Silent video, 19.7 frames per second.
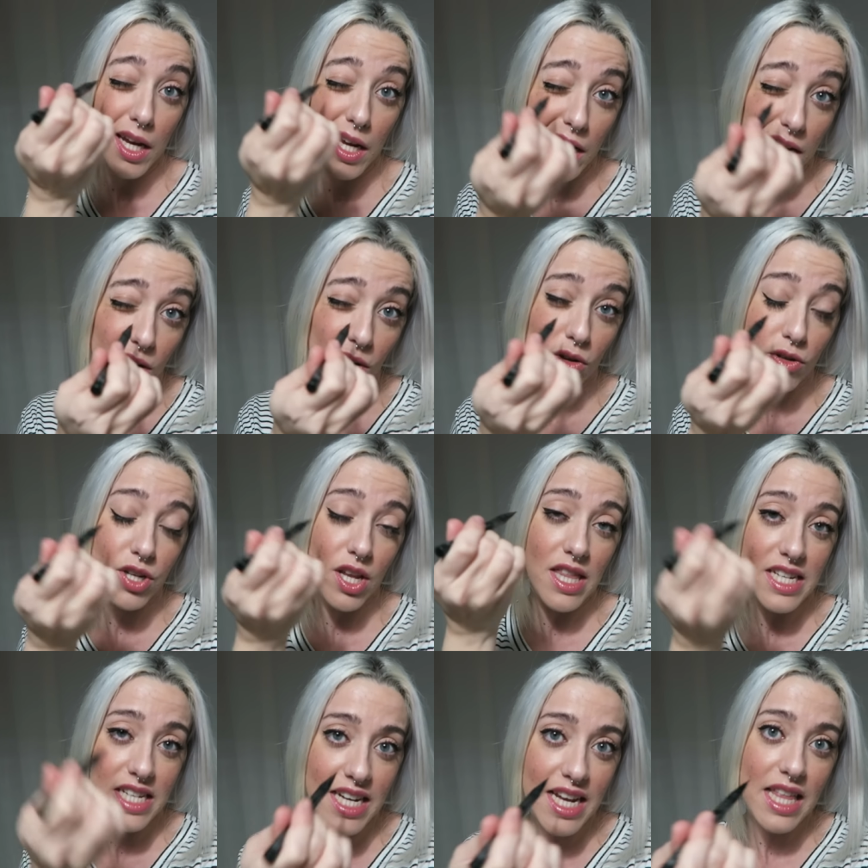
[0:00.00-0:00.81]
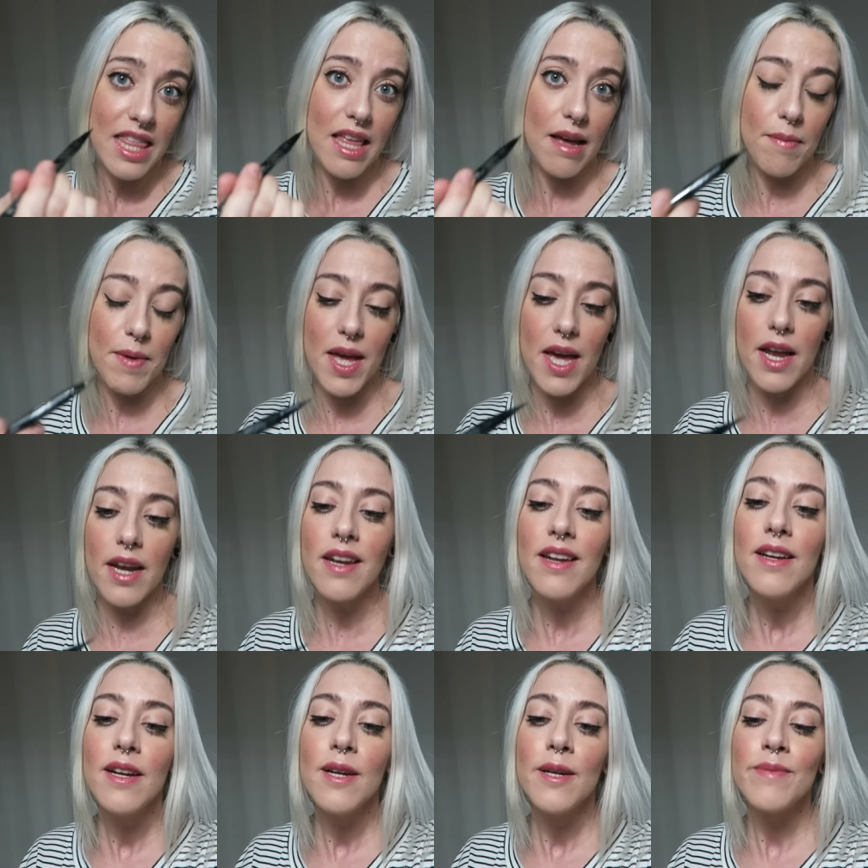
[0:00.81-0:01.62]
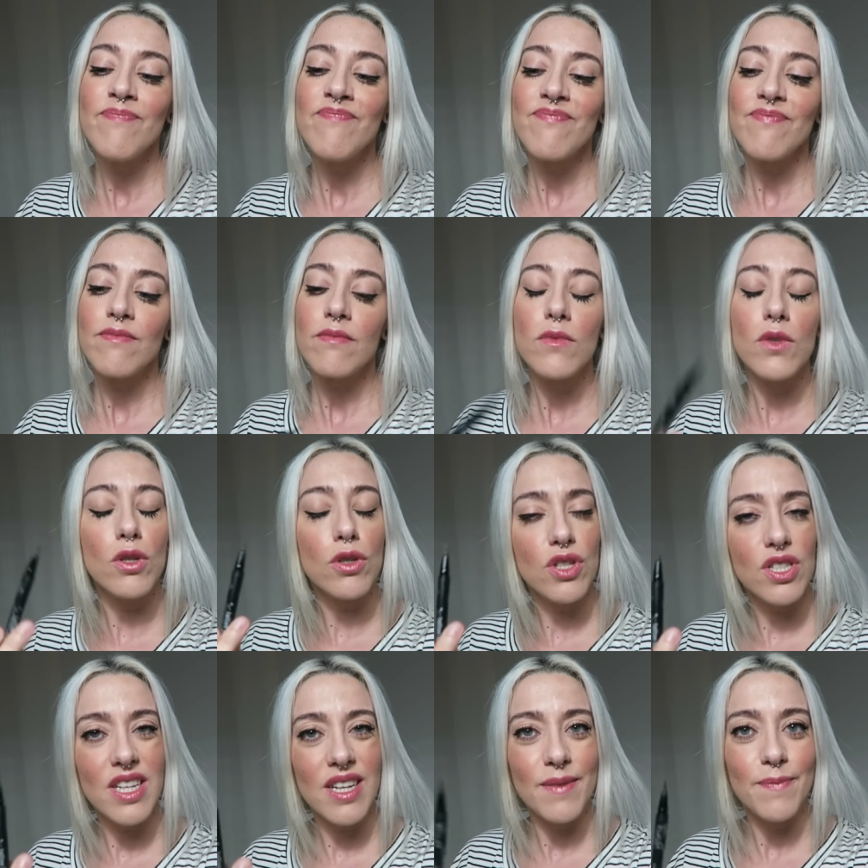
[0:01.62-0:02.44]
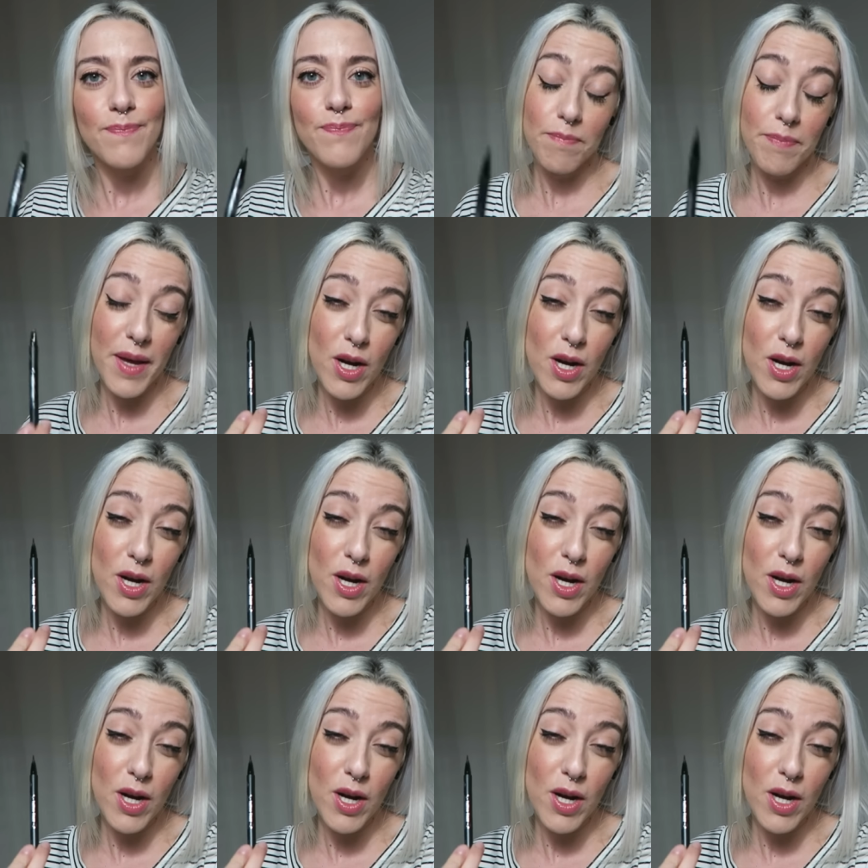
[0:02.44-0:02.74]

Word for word: y no se desliza bien no sé.